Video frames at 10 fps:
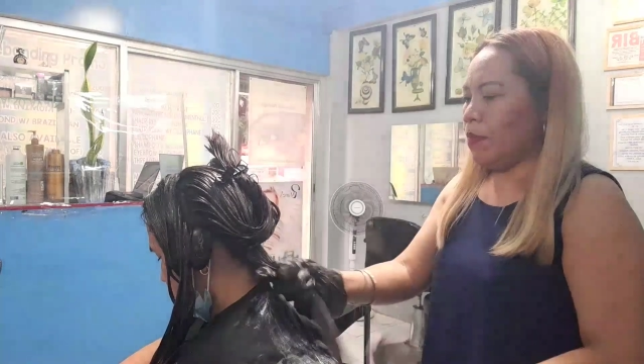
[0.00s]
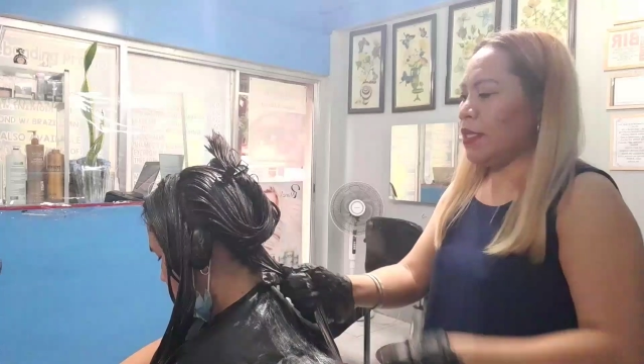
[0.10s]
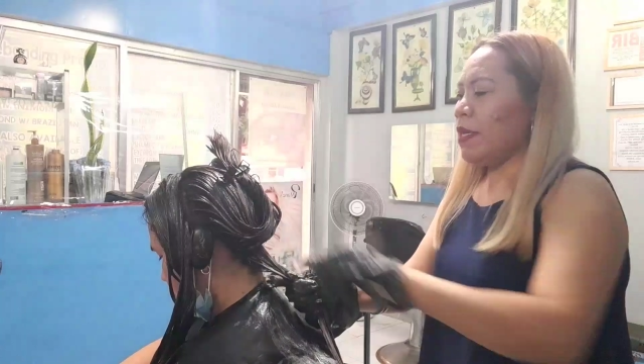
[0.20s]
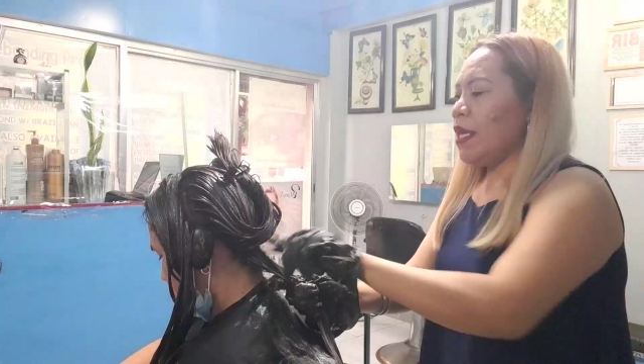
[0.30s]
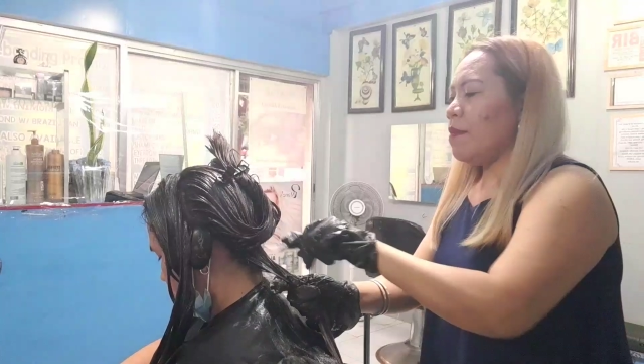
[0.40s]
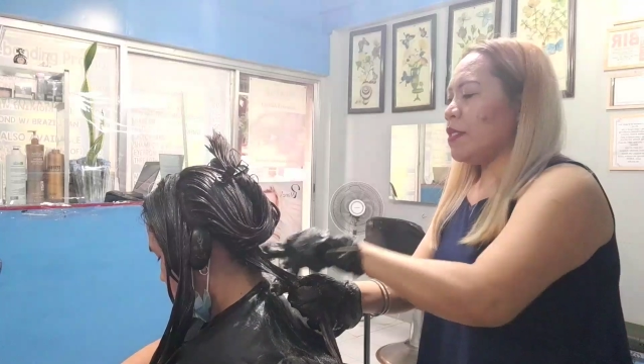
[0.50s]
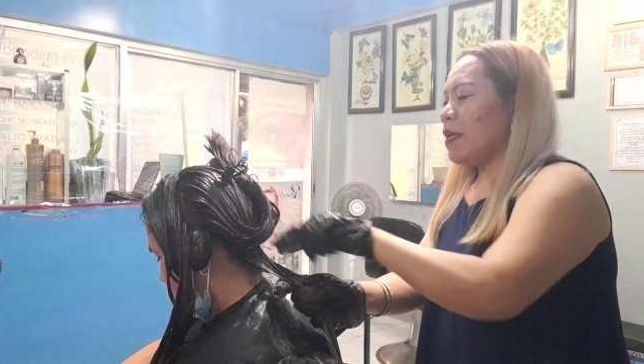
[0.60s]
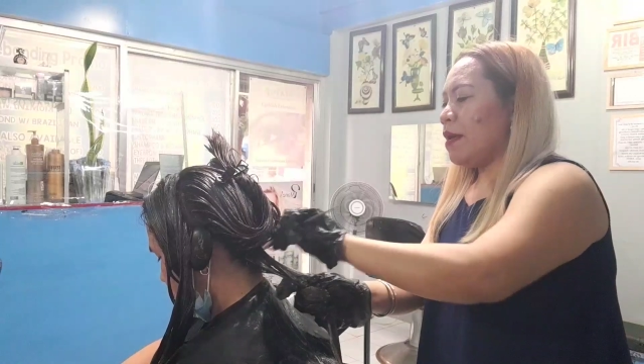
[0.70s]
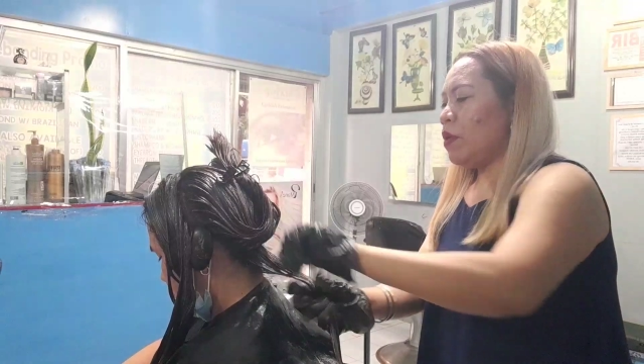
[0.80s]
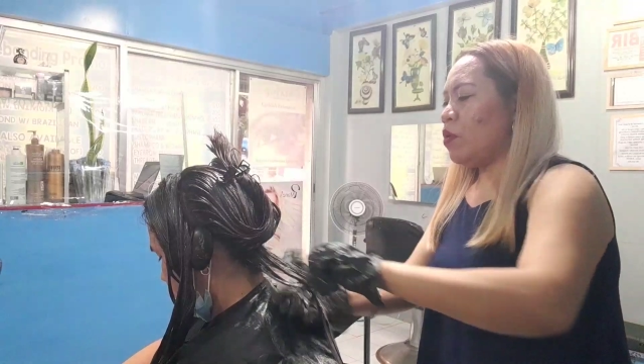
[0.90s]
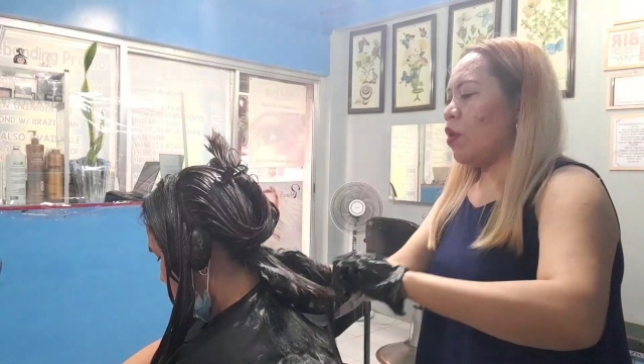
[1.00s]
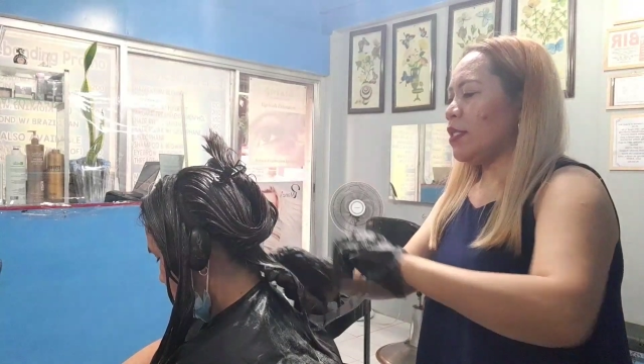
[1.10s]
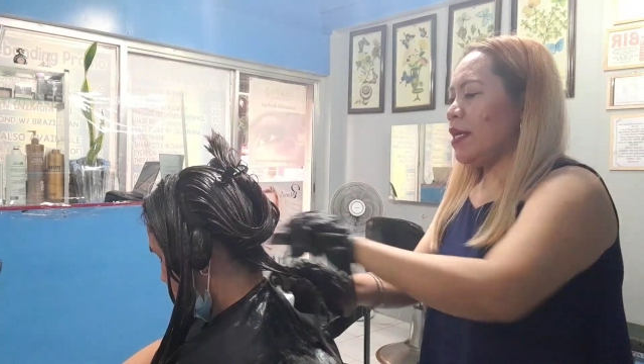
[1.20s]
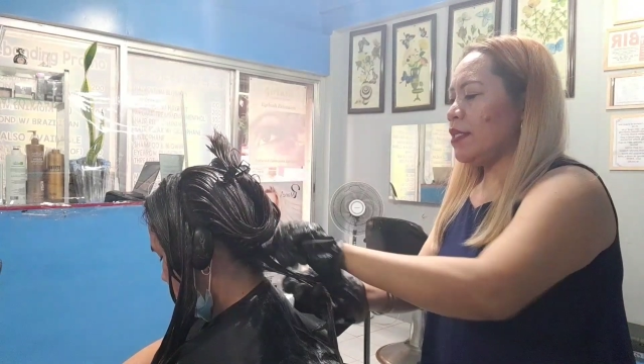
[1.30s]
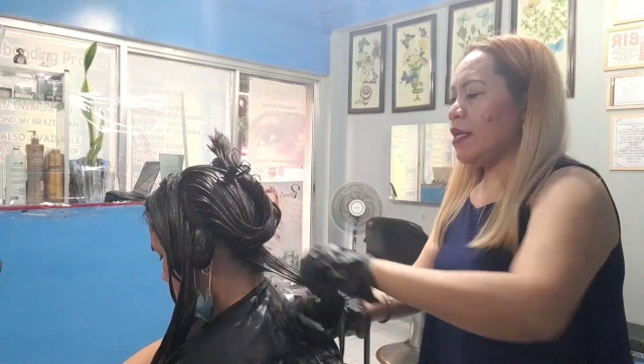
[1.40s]
Sabihin, mas marami yung
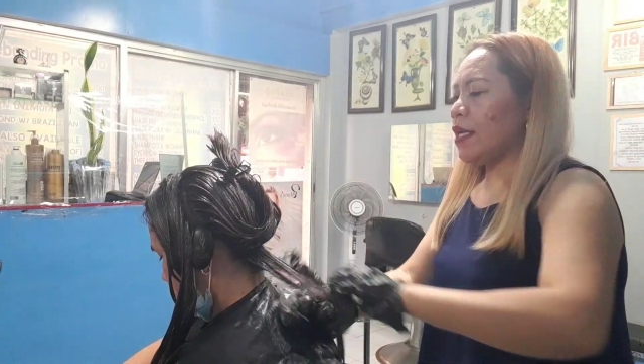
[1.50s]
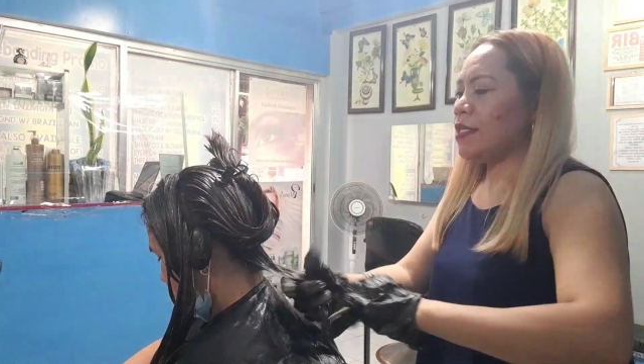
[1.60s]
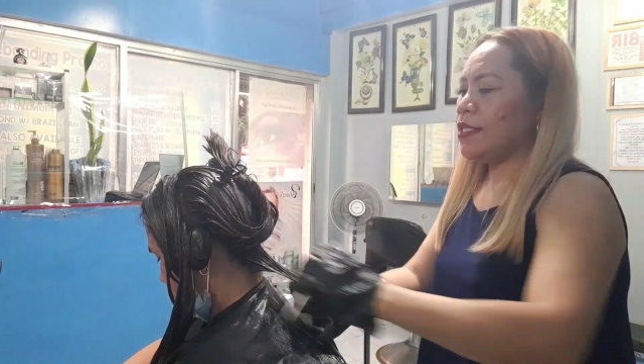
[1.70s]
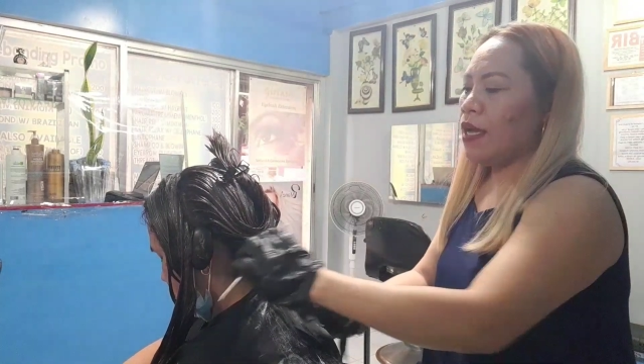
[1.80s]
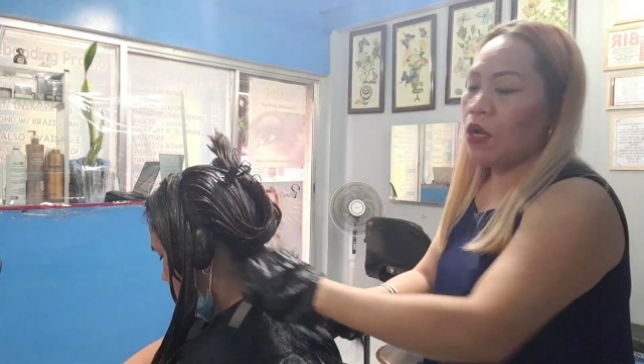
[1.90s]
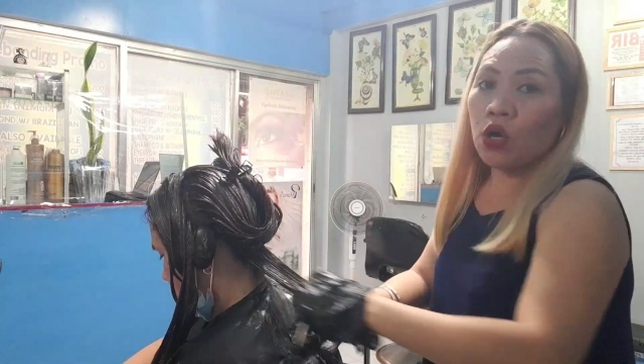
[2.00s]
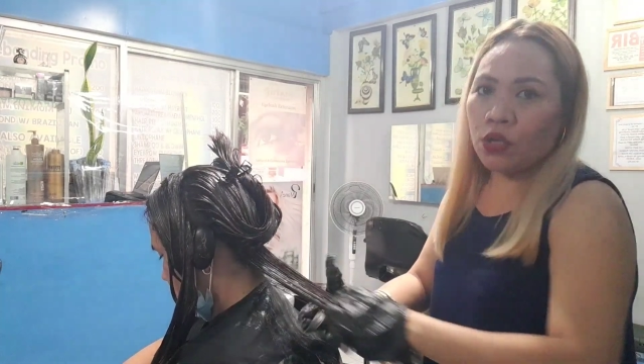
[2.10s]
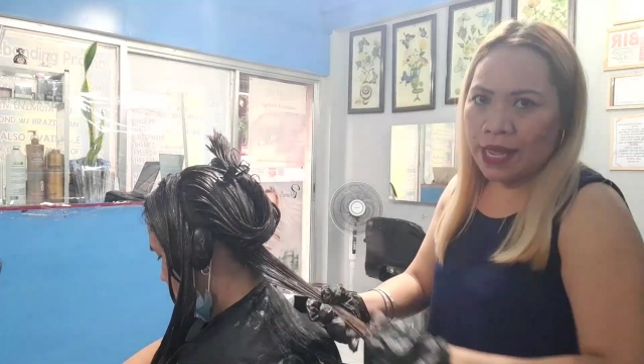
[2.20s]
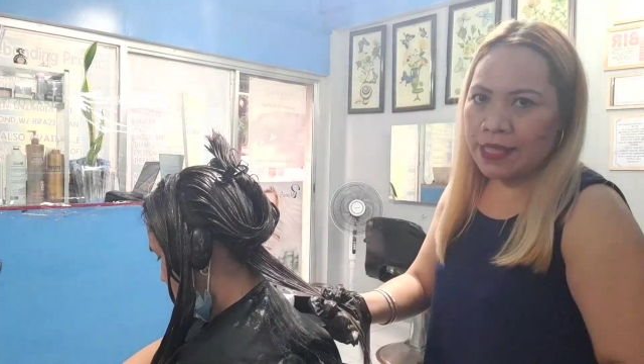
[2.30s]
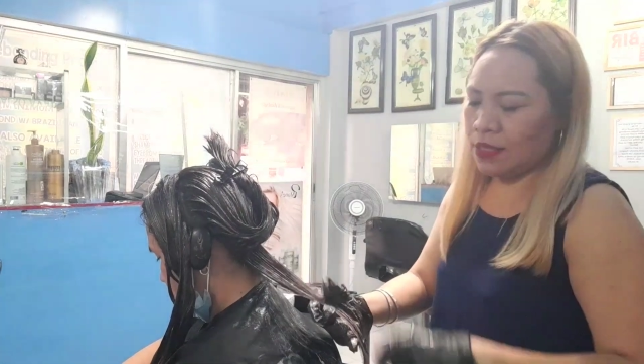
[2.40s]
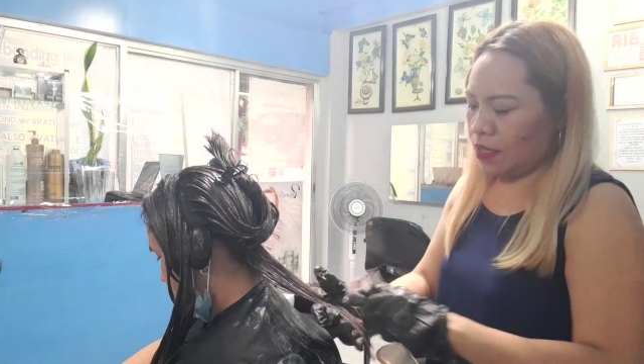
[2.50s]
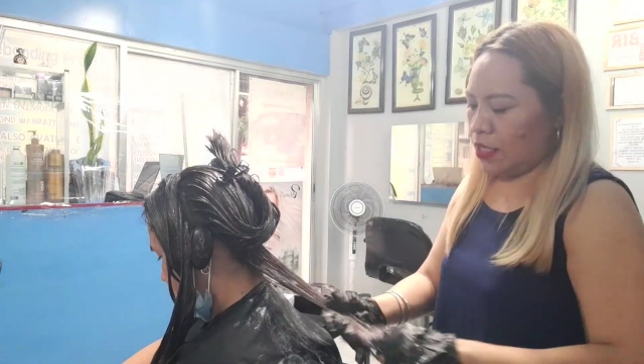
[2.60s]
oxidant niya kaysa sa colorant.